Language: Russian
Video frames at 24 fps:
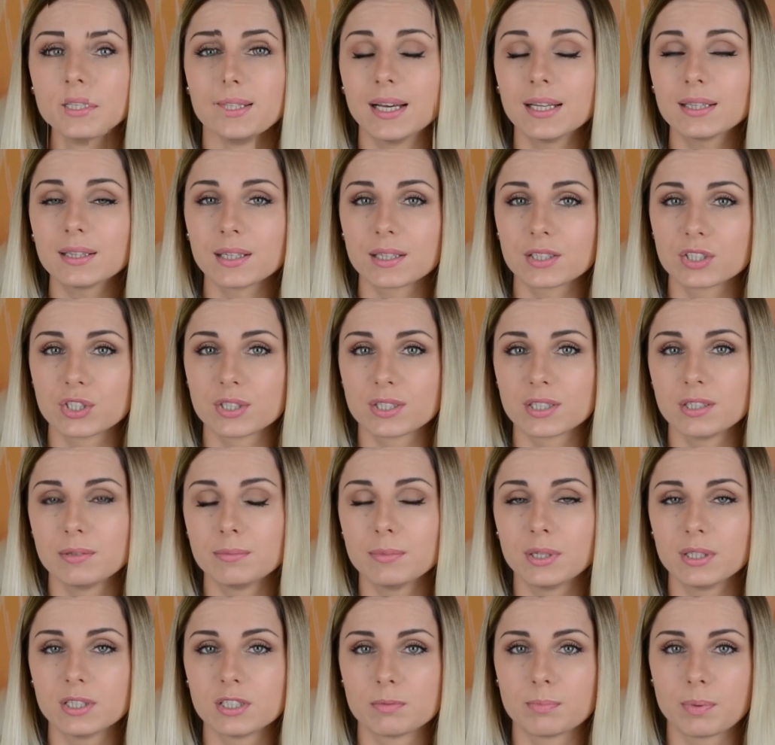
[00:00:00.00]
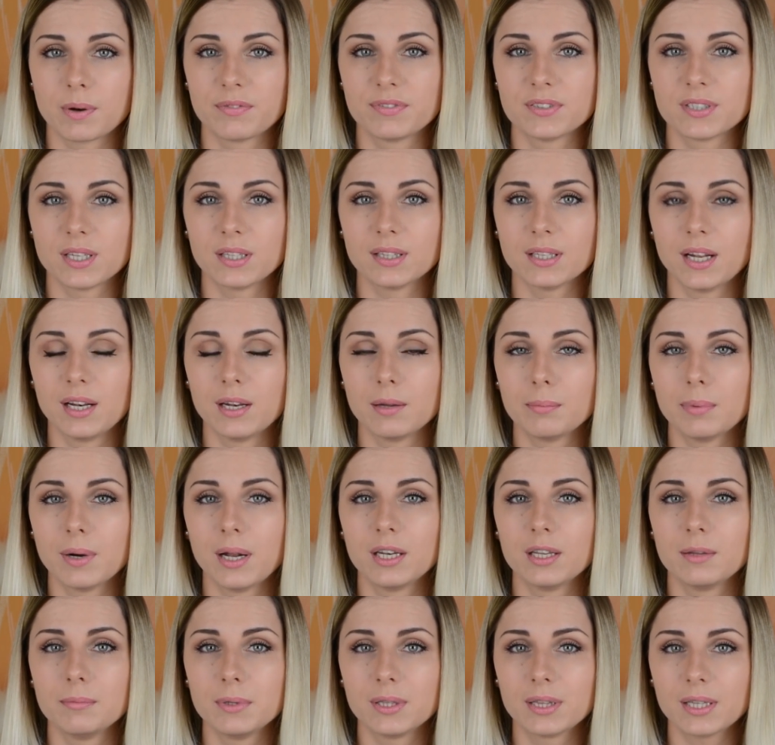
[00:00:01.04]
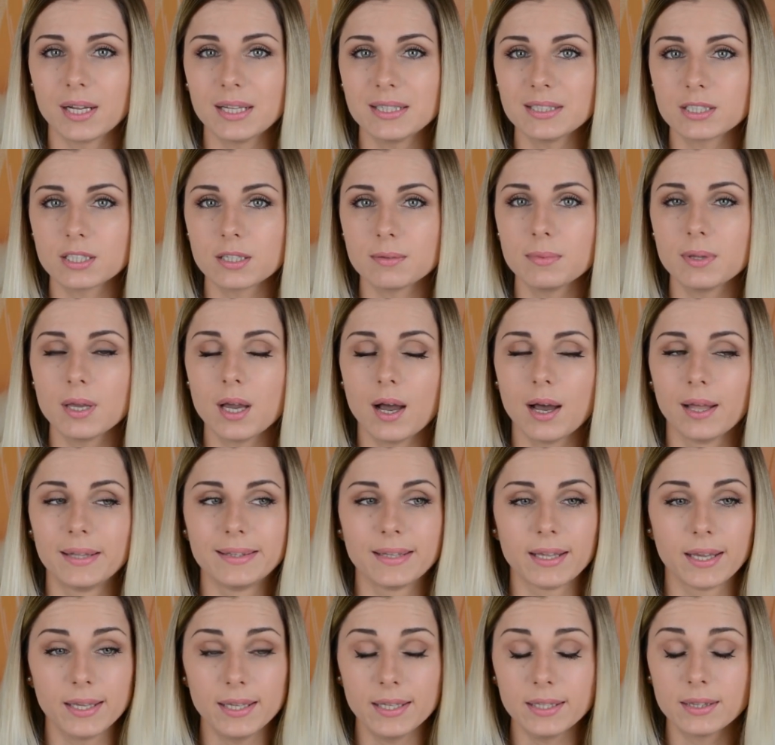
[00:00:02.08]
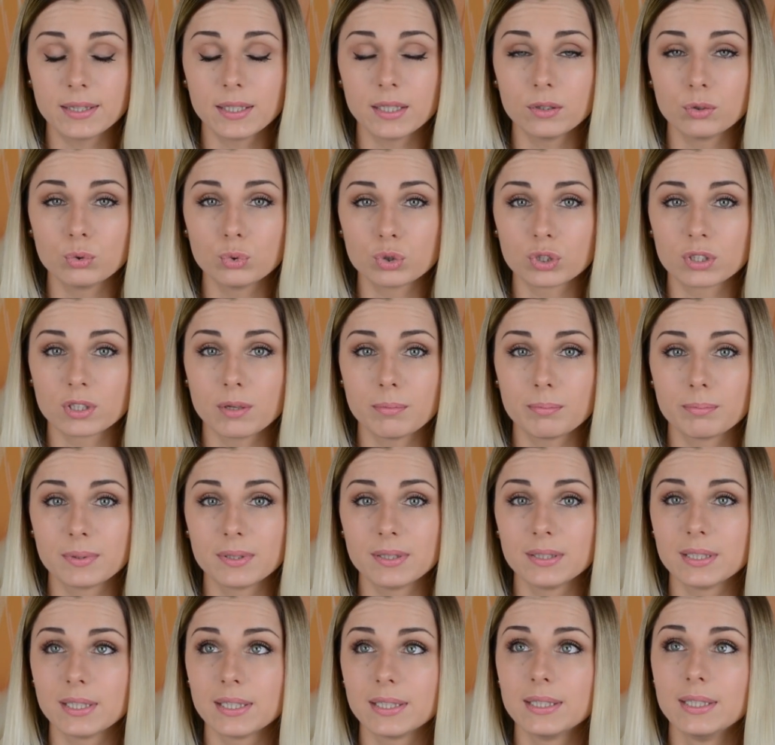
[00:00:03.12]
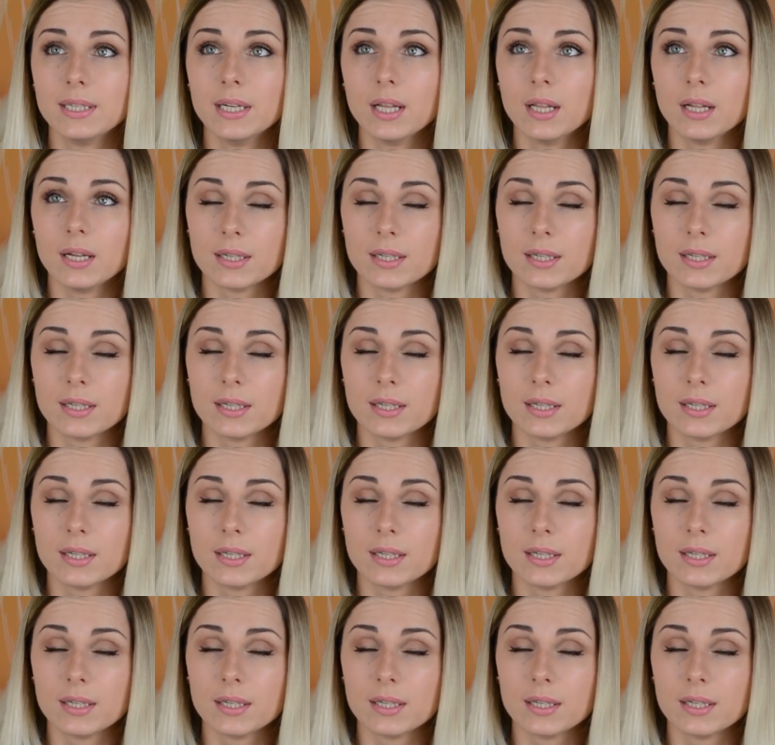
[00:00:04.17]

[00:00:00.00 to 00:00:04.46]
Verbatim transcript: Я также занималась профессионально бальными танцами, а на это нужно было